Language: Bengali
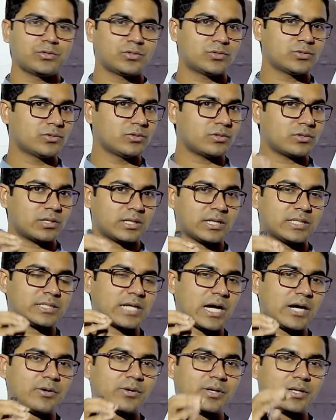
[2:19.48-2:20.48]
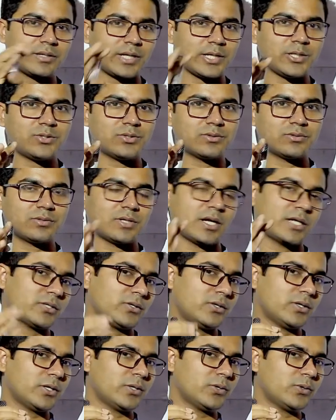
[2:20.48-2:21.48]
সুন্দররা যা করে তাই সুন্দর
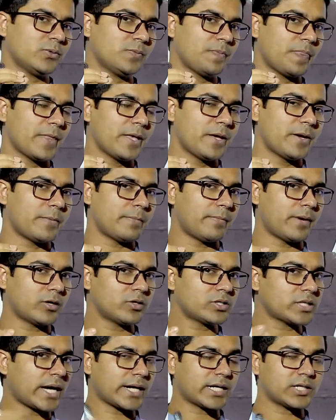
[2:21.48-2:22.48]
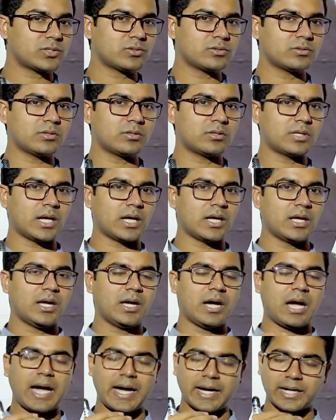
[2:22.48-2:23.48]
আসলে কিন্তু মানুষ আগে সুন্দর না
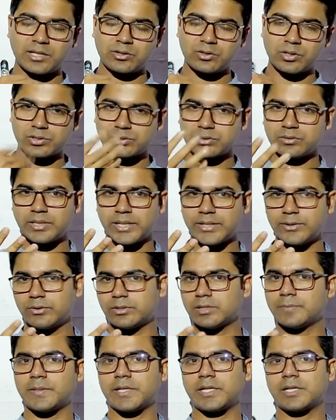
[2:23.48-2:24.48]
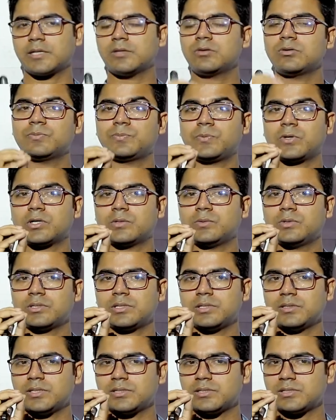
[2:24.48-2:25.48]
আগে দর্শনদারি হতে পারে কিন্তু
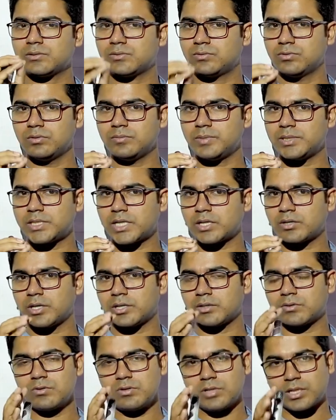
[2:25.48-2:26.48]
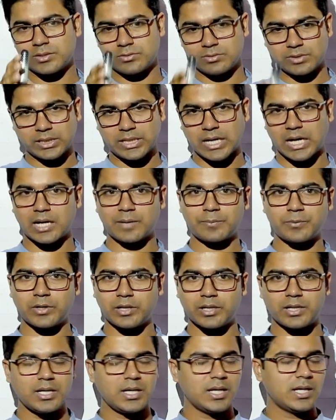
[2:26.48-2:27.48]
পরবর্তীতে যে গুণ বিচার হয় গুণটা যদি খারাপ
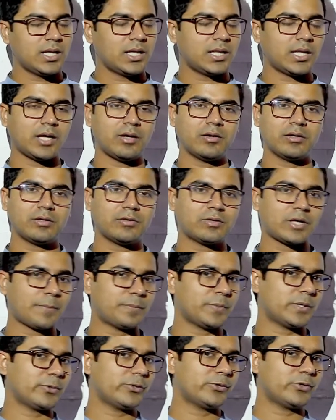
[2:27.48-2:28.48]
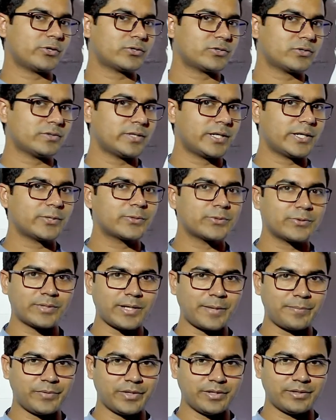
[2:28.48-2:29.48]
হয় তাহলে কিন্তু আপনার ওই দর্শনদারির কোনো
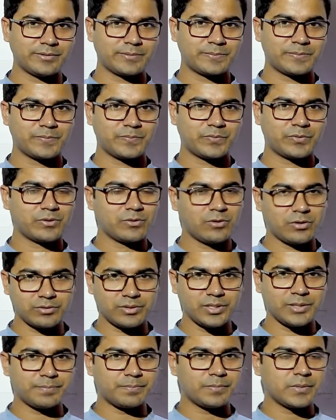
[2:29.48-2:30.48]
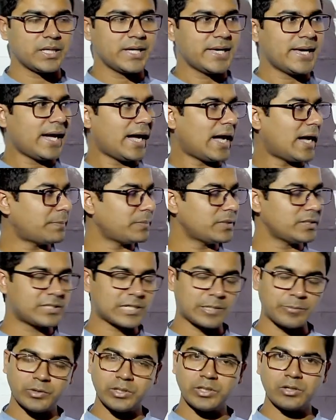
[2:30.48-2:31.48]
দাম নেই অতএব আপনি
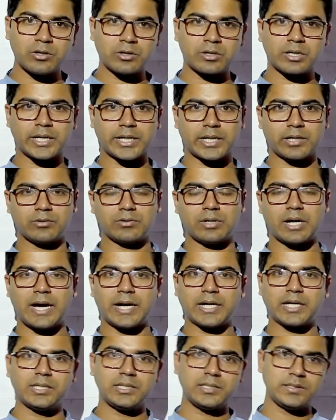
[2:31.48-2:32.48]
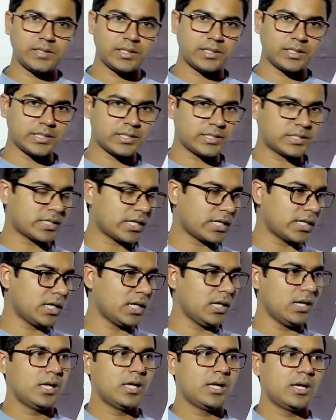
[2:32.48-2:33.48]
যেমনই হন না কেন আগে নিজের ইন্টারনাল